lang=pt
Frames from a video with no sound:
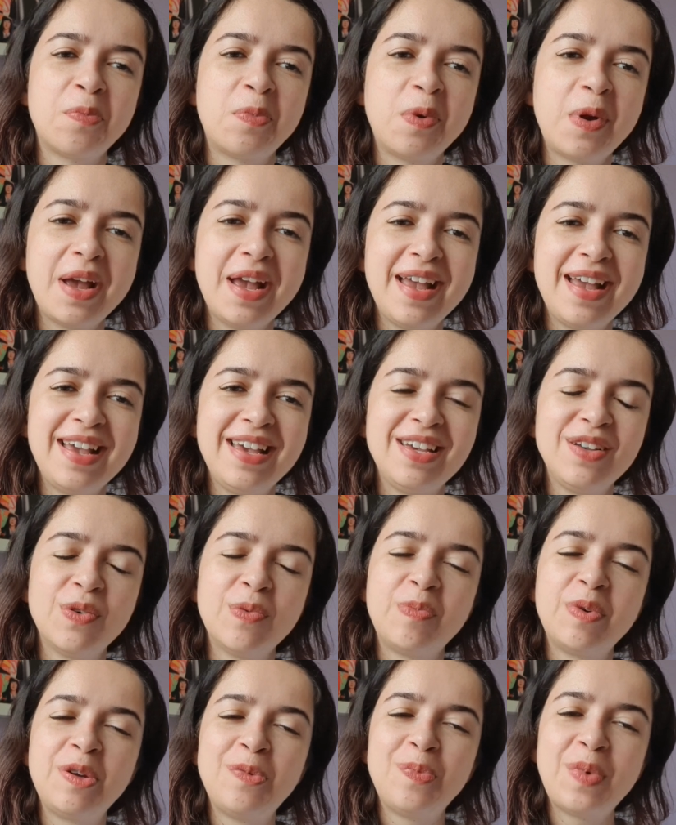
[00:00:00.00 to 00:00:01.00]
Brain,
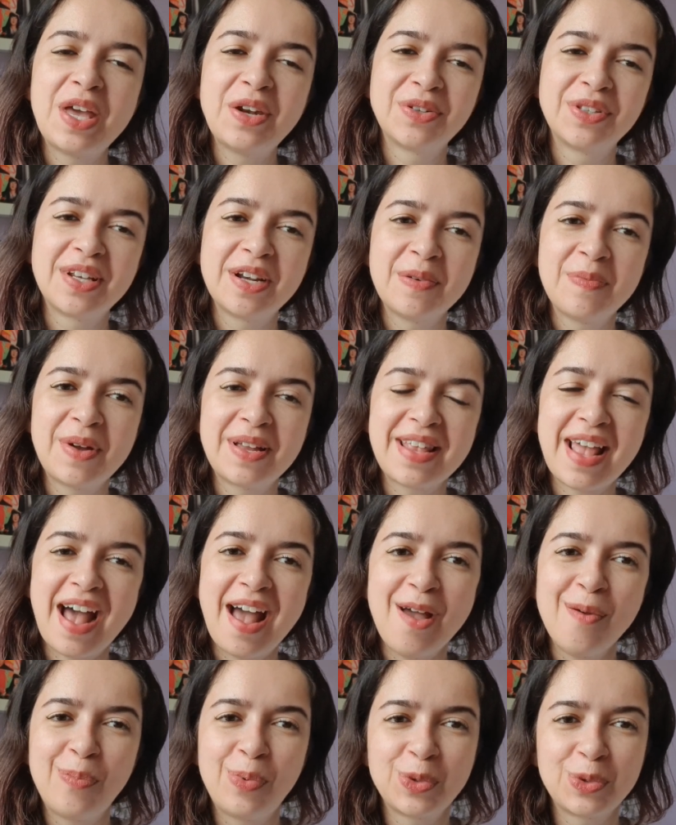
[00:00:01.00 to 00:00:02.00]
o primeiro drama
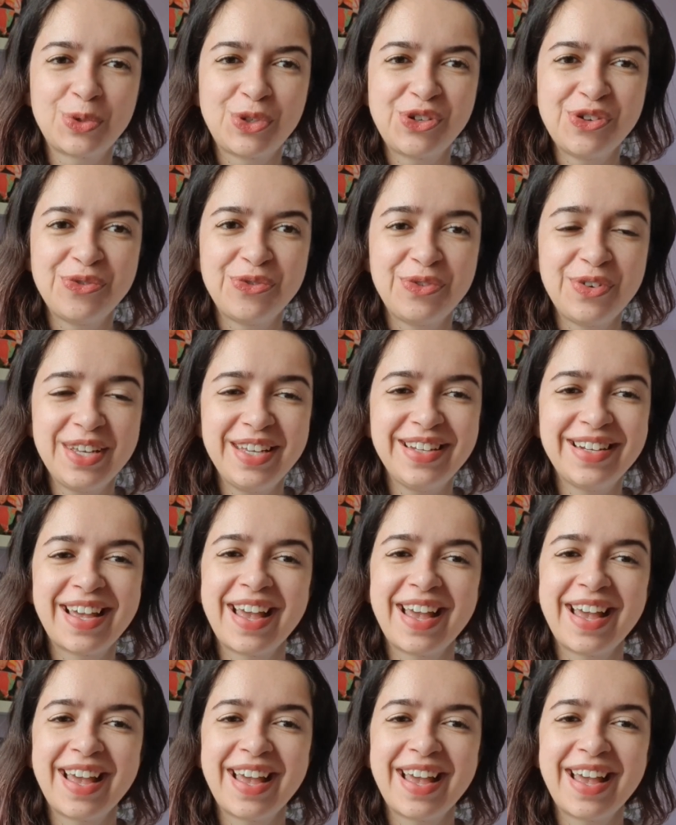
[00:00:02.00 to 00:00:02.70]
da Apple TV,